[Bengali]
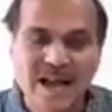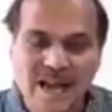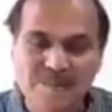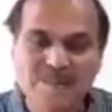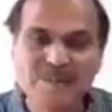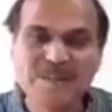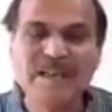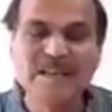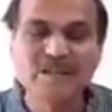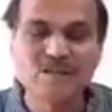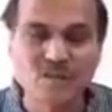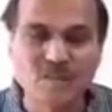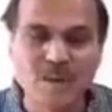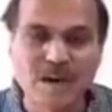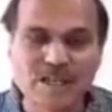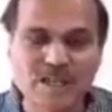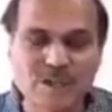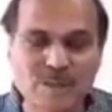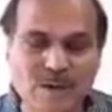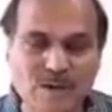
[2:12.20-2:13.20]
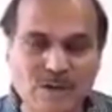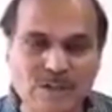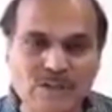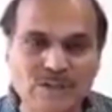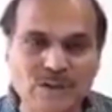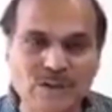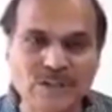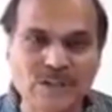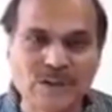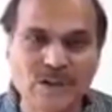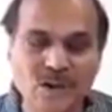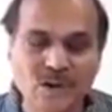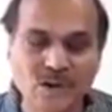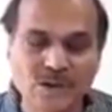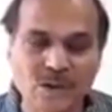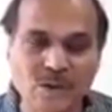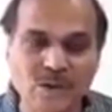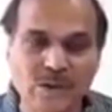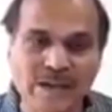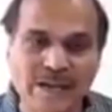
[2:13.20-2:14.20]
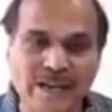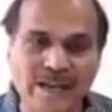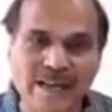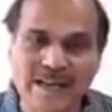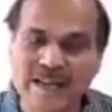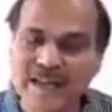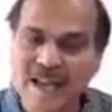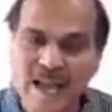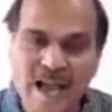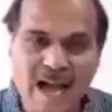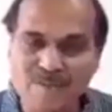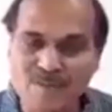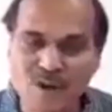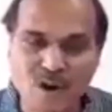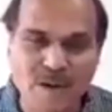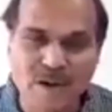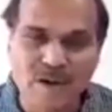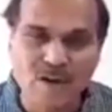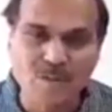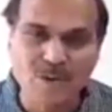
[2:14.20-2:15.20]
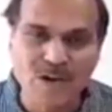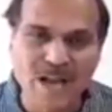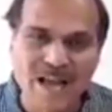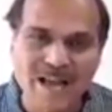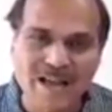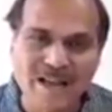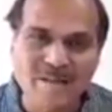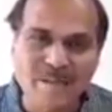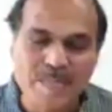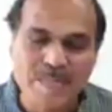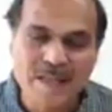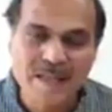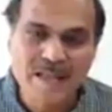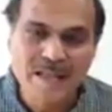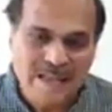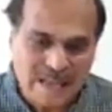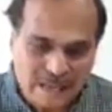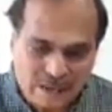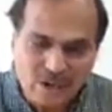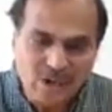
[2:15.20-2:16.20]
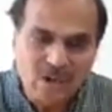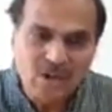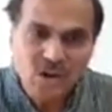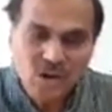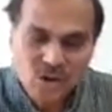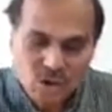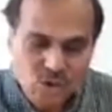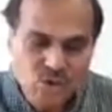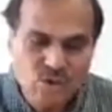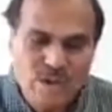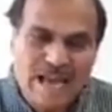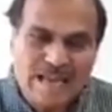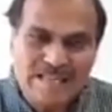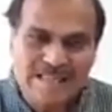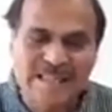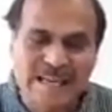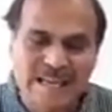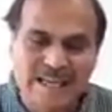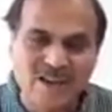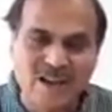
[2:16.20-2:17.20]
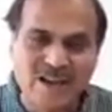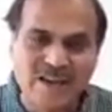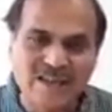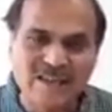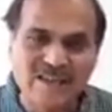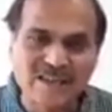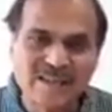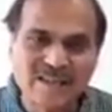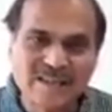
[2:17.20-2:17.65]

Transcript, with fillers: আগামী দিনে সমান সমান হতে চলে হতে হয়ে গেলে আমি অবাক হব না কারণ শুধু অ্যাক্সিডেন্ট নয়